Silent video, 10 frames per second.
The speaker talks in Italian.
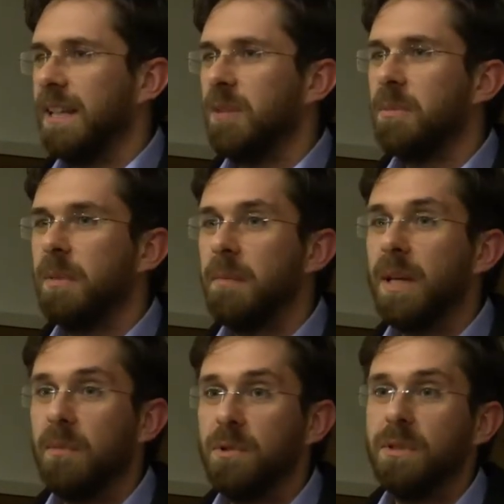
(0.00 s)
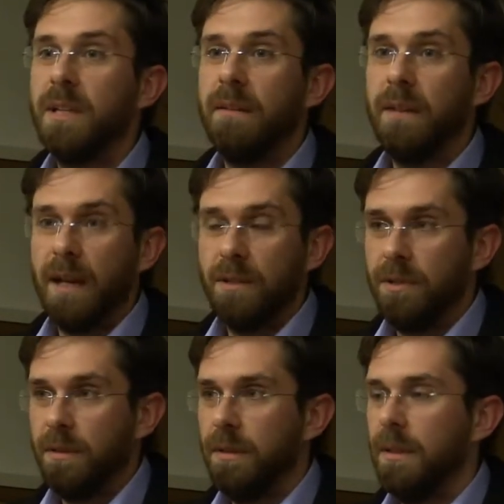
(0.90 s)
Il problema è che bisogna
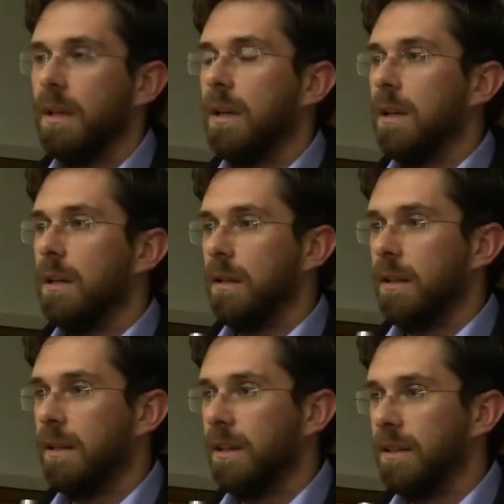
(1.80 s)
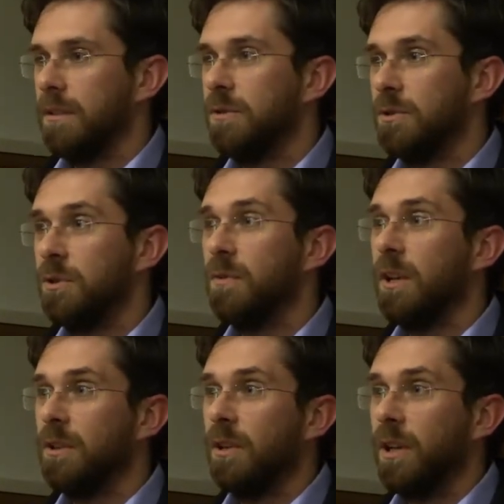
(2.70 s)
arrivarci. Ci
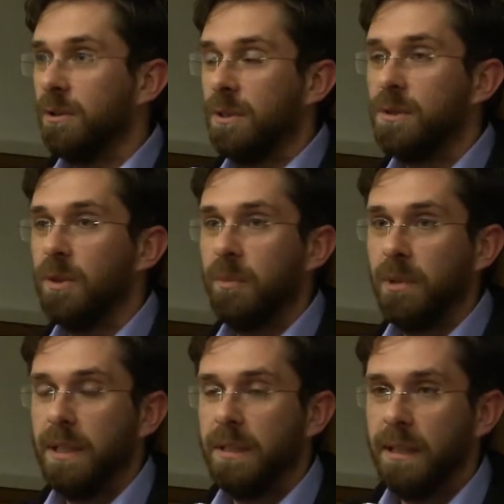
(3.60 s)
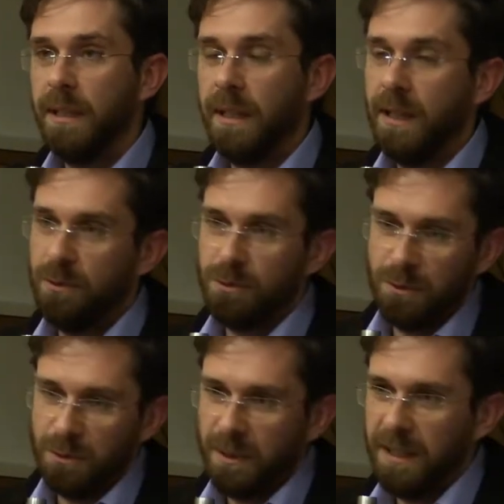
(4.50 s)
vogliono le condizioni politiche e non
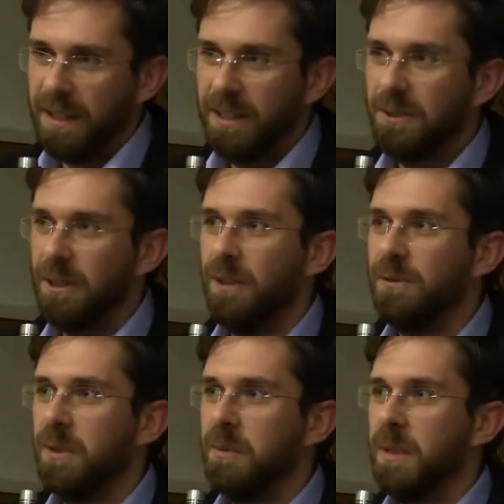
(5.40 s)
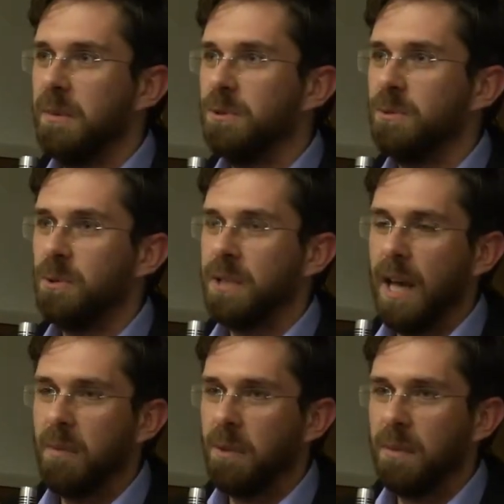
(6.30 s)
sono quelle che ha detto Garofani prima sullo
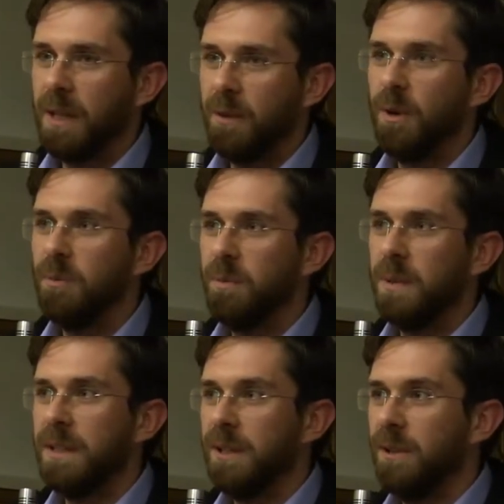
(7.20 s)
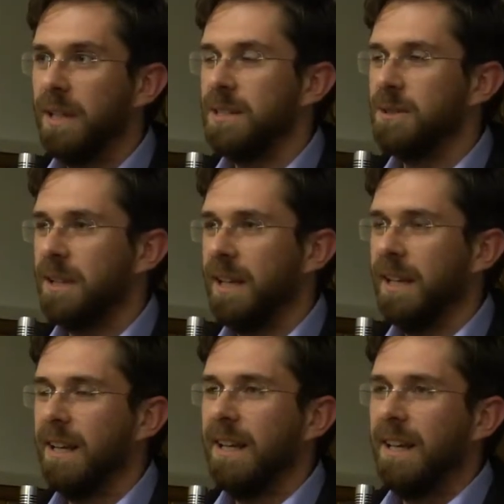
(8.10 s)
scambio, perché quello più pettegolezzo
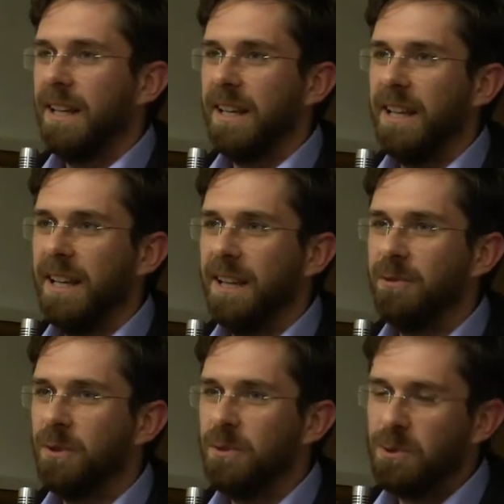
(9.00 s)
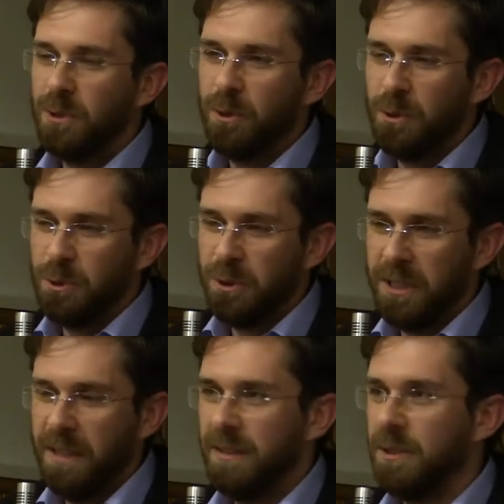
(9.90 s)
che che è una visione
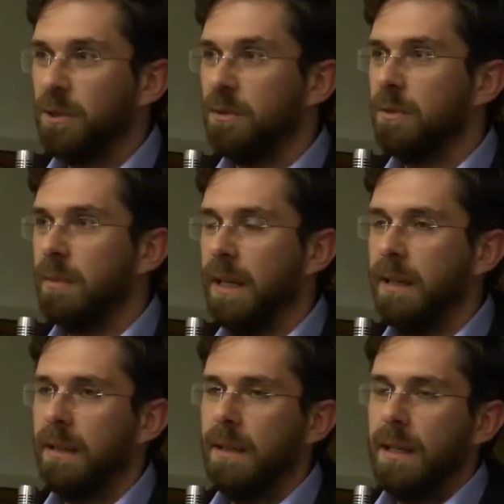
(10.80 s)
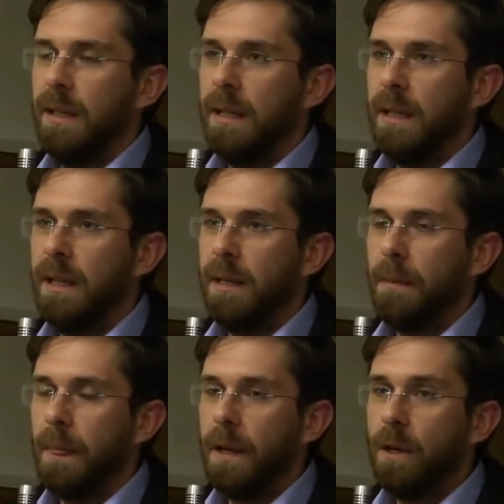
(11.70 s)
oggettiva secondo me,
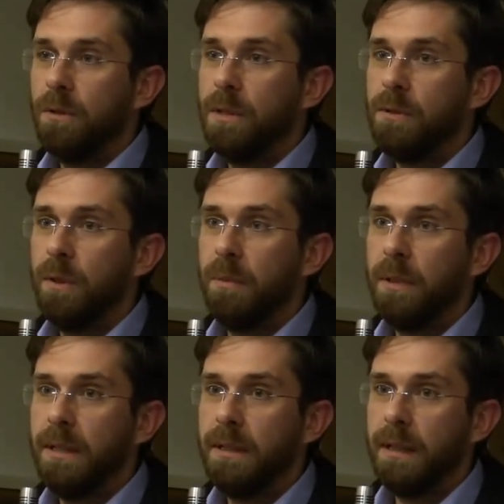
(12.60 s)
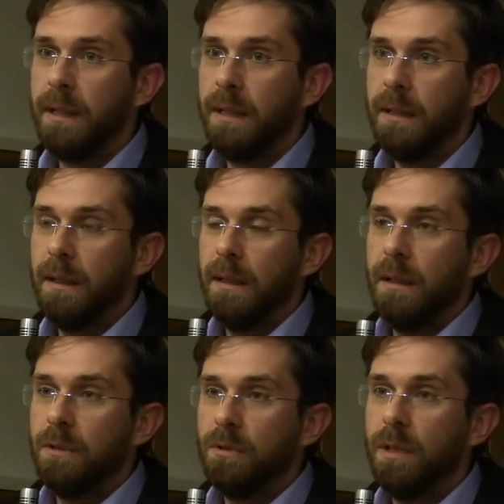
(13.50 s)
eh, le condizioni politiche
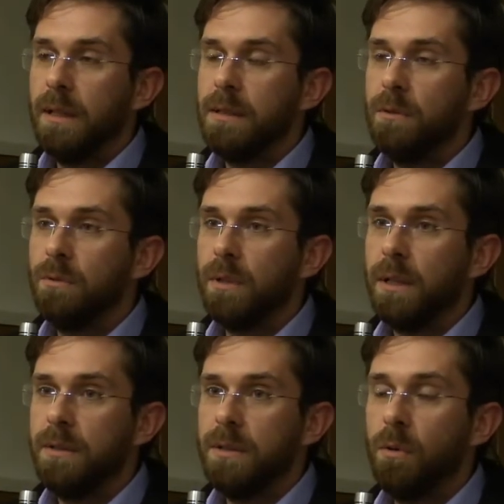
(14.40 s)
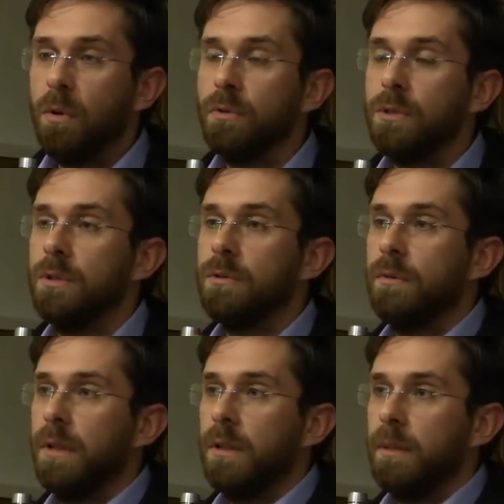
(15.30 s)
sono innanzitutto che ci sia un
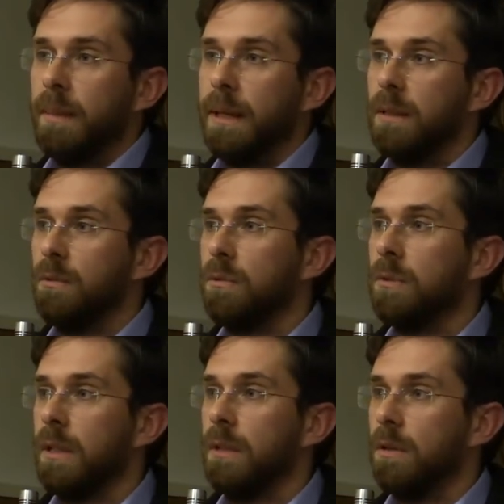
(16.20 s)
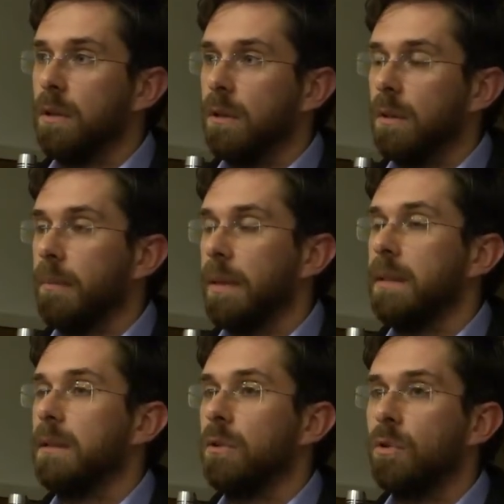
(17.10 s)
consenso vero da parte di tutto il territorio, a
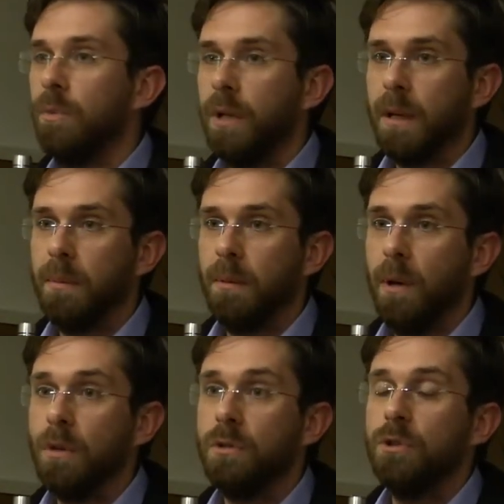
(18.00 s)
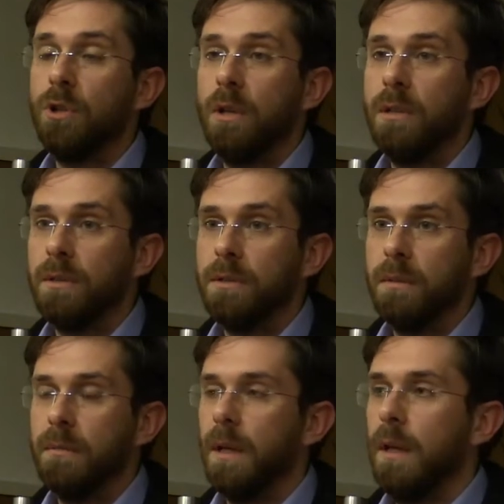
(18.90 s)
partire dal comune capoluogo, di
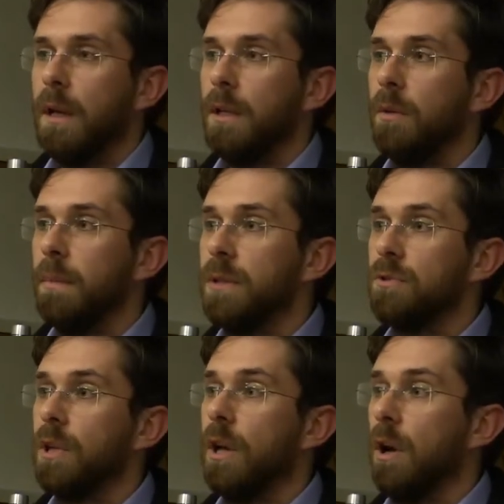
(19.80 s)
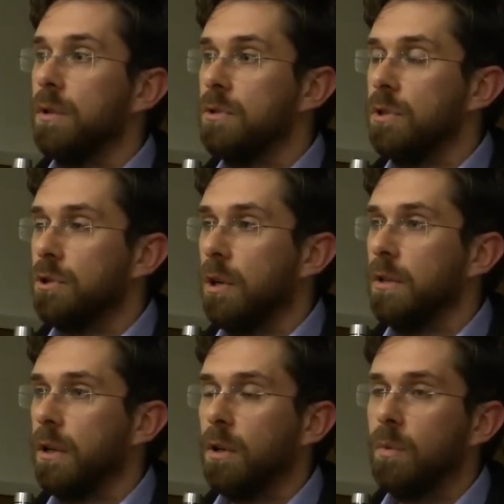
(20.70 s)
sciogliersi. Io penso che oggi
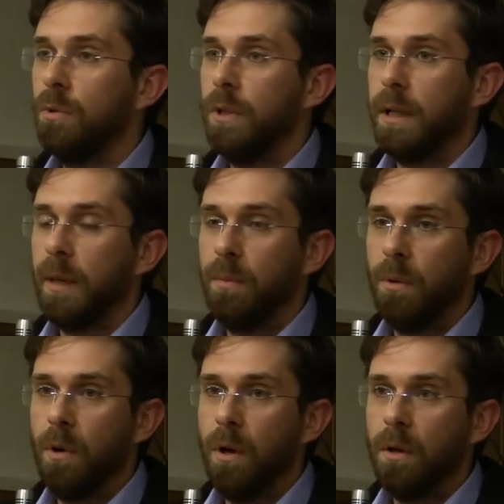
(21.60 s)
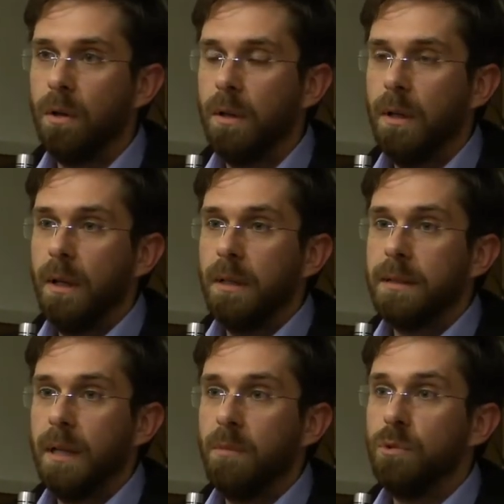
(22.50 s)
sciogliere il comune e il capoluogo
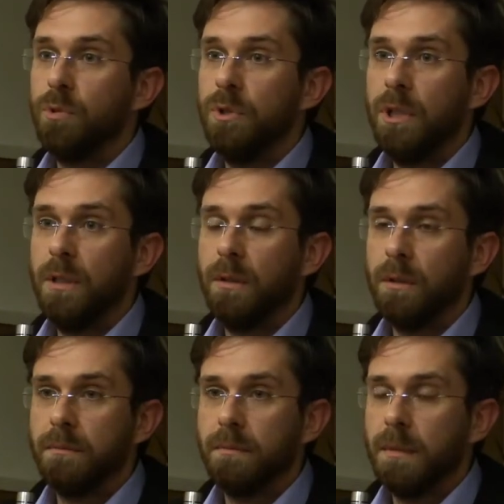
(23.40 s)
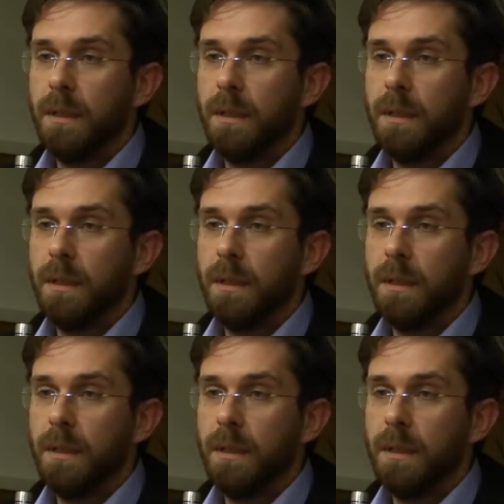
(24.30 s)
sarebbe un suicidio.